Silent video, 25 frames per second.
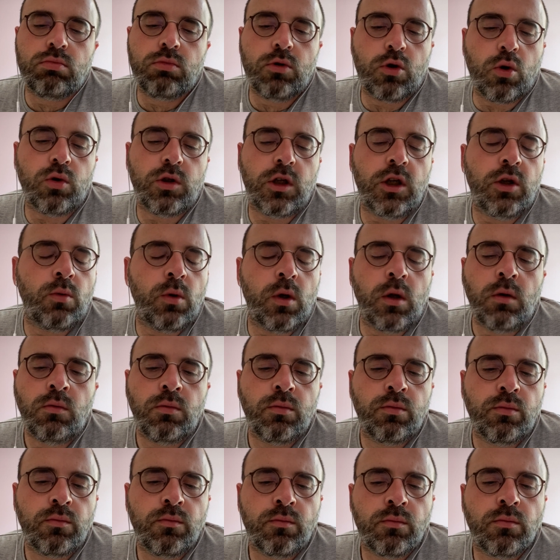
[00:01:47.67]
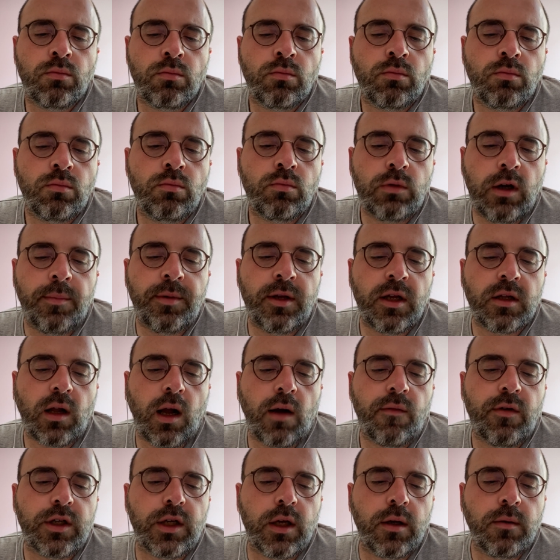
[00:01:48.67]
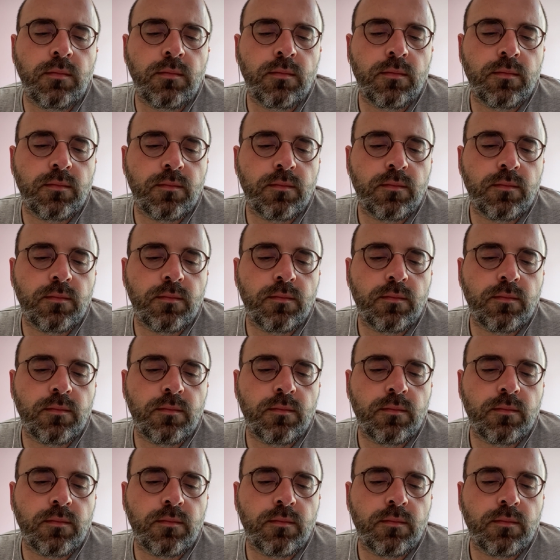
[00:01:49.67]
continuez à bien travailler.